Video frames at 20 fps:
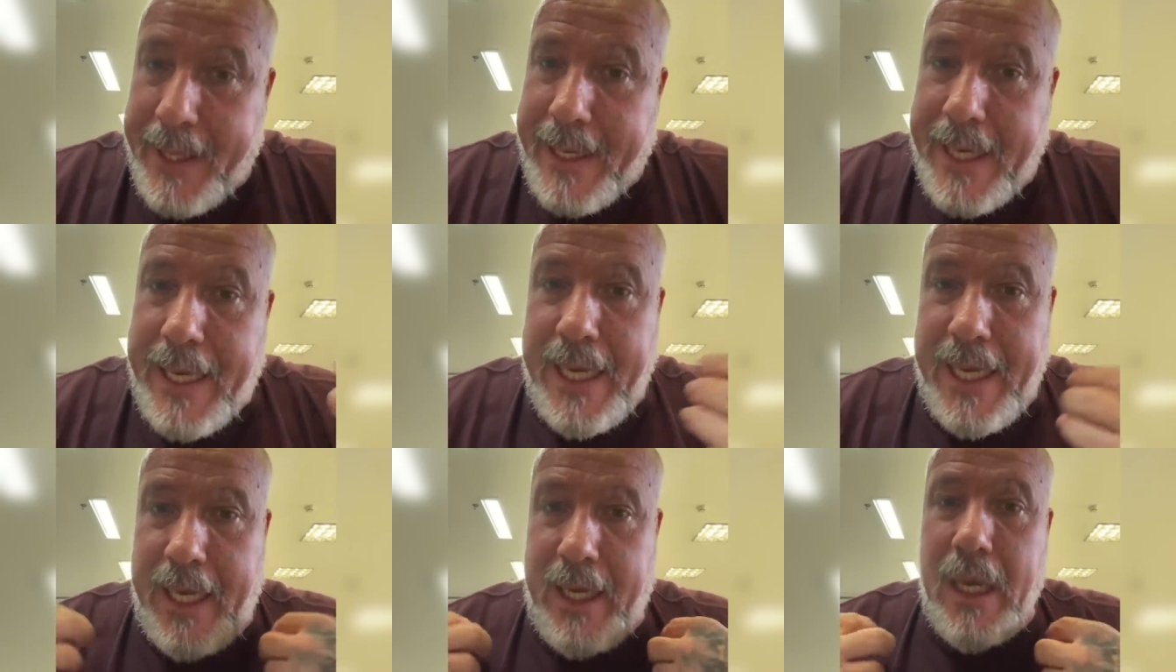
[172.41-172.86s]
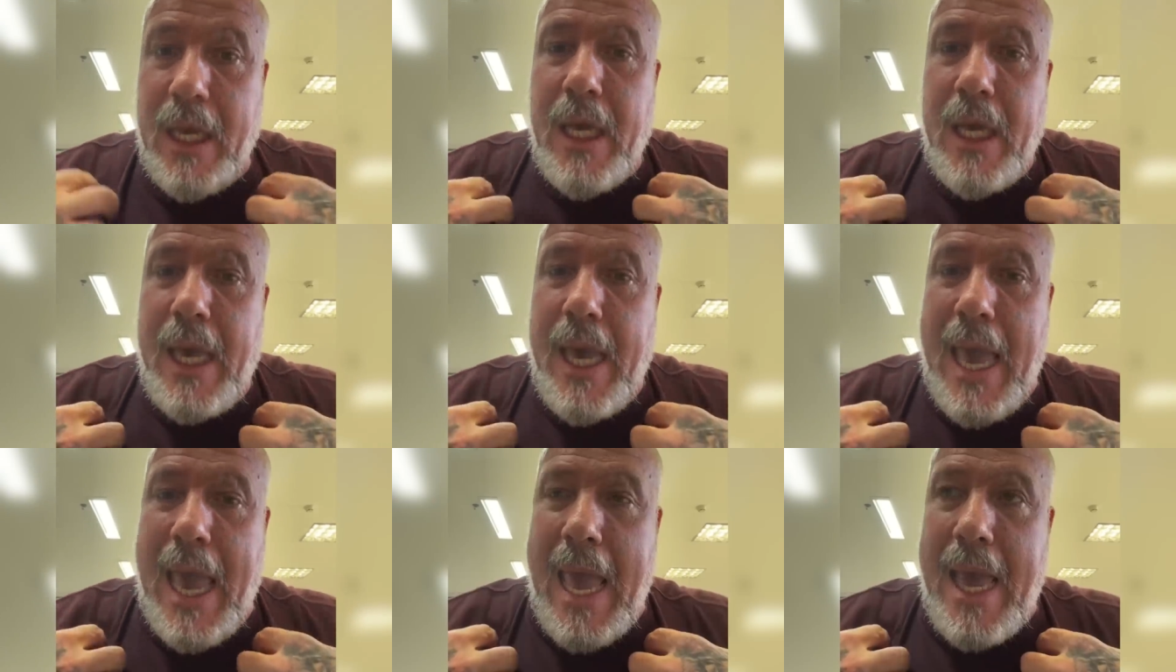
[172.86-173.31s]

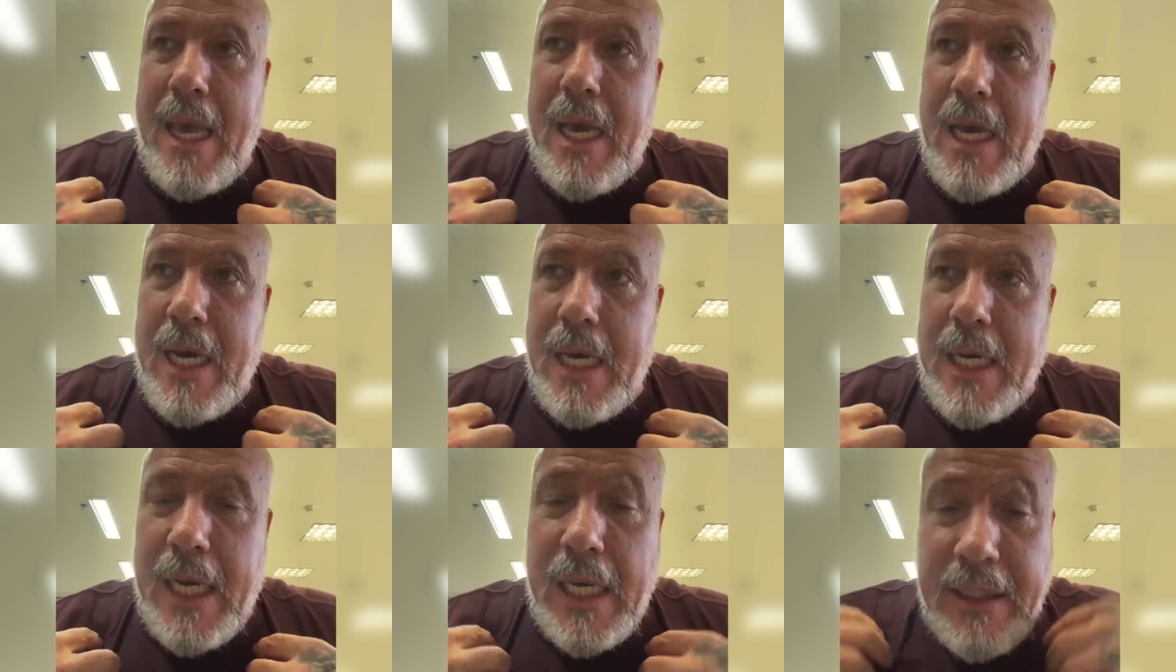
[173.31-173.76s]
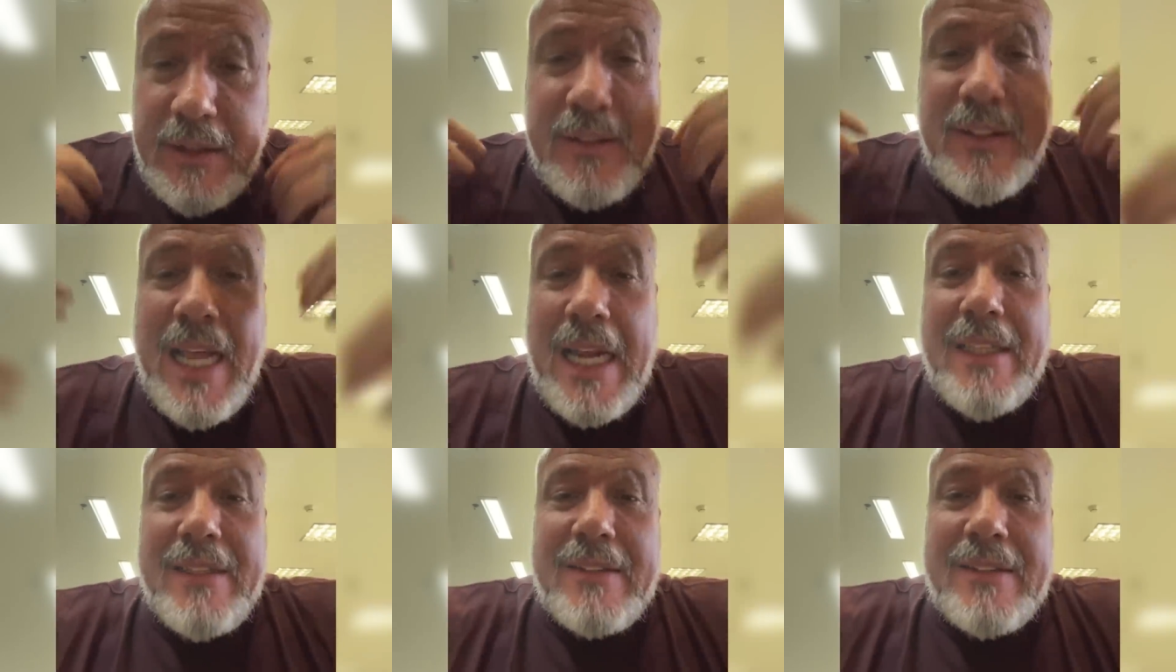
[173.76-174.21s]
que é, antes
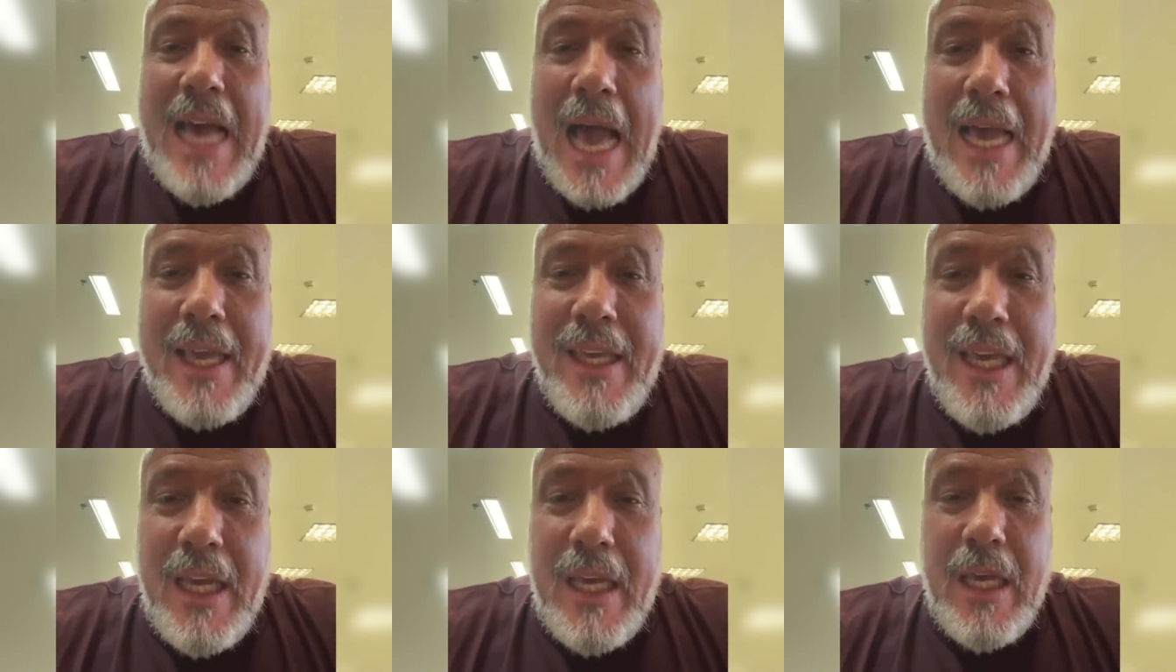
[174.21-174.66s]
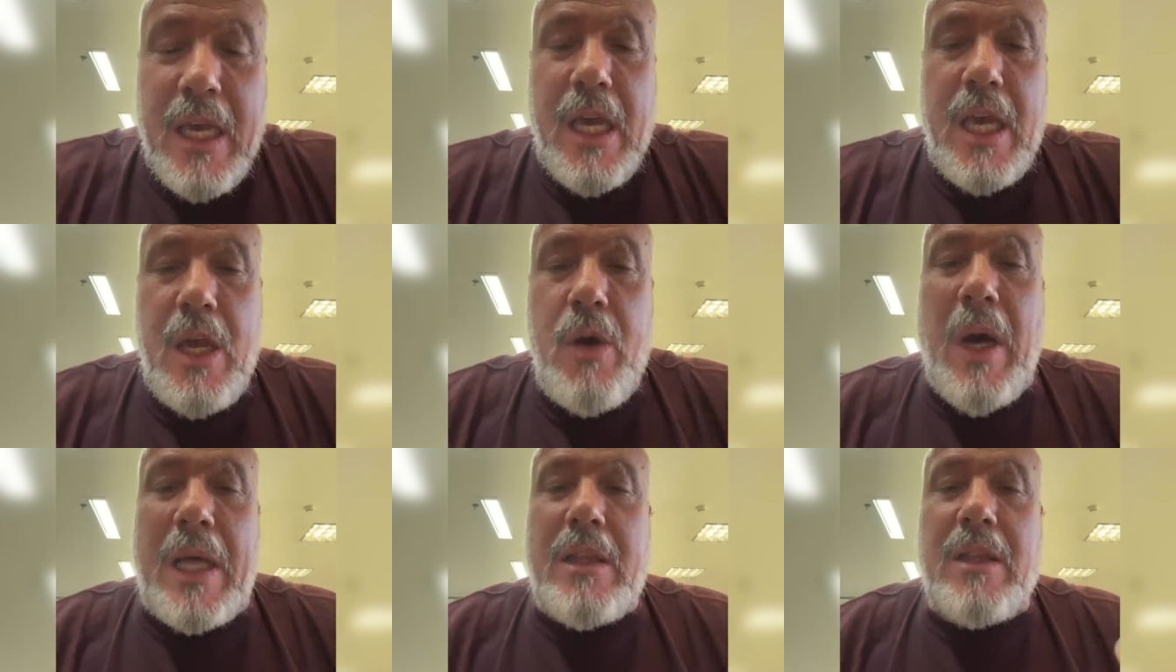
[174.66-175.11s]
dele sair,
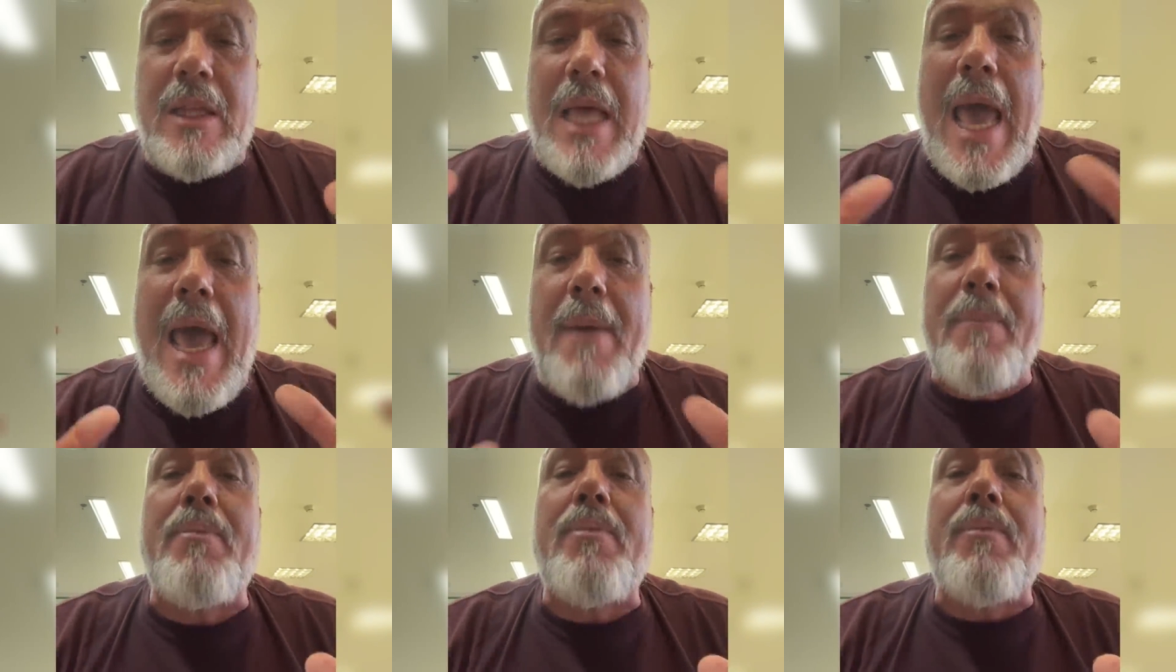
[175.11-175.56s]
eu até